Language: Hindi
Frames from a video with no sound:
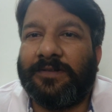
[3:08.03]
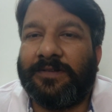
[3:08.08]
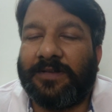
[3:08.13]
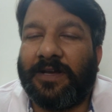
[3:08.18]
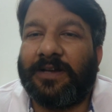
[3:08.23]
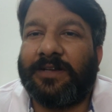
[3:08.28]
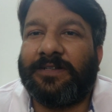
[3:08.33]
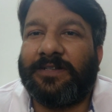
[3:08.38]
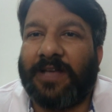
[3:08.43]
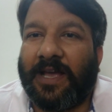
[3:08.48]

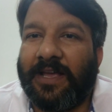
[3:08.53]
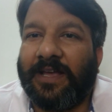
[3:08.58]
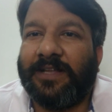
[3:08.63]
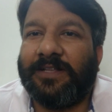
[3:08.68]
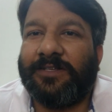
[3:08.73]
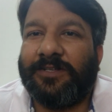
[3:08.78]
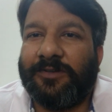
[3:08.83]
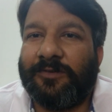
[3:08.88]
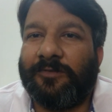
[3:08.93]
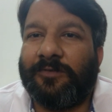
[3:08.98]
सर
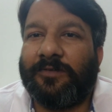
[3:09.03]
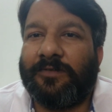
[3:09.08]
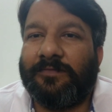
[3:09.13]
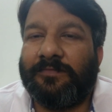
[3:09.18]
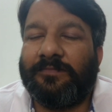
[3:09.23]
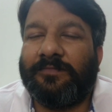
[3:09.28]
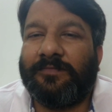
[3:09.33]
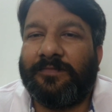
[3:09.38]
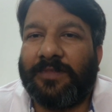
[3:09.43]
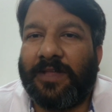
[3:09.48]
सैयद जो
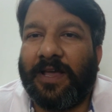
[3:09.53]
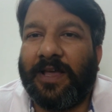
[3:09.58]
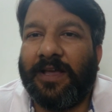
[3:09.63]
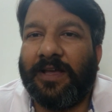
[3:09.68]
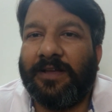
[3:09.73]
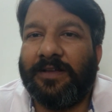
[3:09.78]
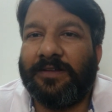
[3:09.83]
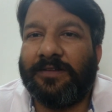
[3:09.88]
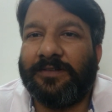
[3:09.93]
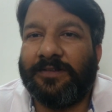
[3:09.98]
थे
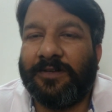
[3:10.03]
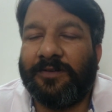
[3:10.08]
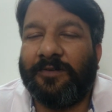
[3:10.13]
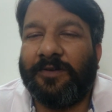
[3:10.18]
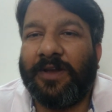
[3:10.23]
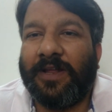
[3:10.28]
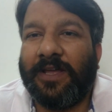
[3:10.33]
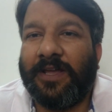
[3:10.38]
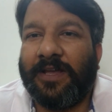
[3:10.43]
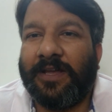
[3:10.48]

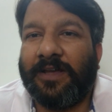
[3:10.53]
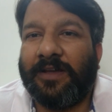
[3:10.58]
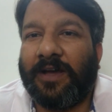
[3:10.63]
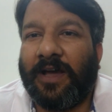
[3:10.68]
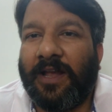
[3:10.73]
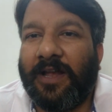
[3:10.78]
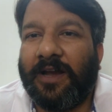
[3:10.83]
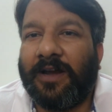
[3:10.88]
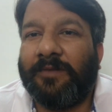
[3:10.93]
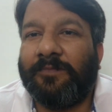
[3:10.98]
जिन्होंने ये
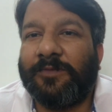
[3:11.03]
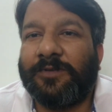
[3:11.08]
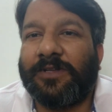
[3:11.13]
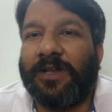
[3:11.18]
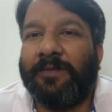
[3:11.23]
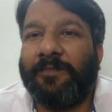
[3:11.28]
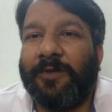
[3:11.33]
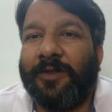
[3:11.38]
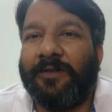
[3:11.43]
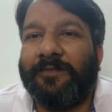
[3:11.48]
अलीगढ़
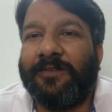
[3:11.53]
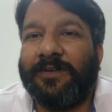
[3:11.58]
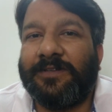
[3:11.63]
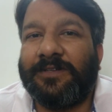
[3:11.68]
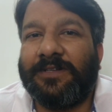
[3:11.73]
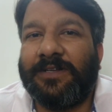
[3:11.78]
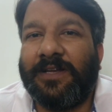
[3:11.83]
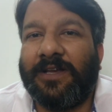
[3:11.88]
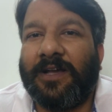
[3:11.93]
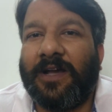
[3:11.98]
मुस्लिम
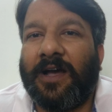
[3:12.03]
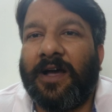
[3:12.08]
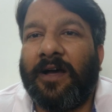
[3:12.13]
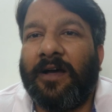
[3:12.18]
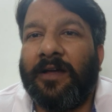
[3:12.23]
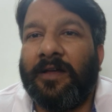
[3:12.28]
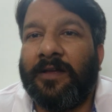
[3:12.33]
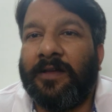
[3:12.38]
यूनिवर्सिटी का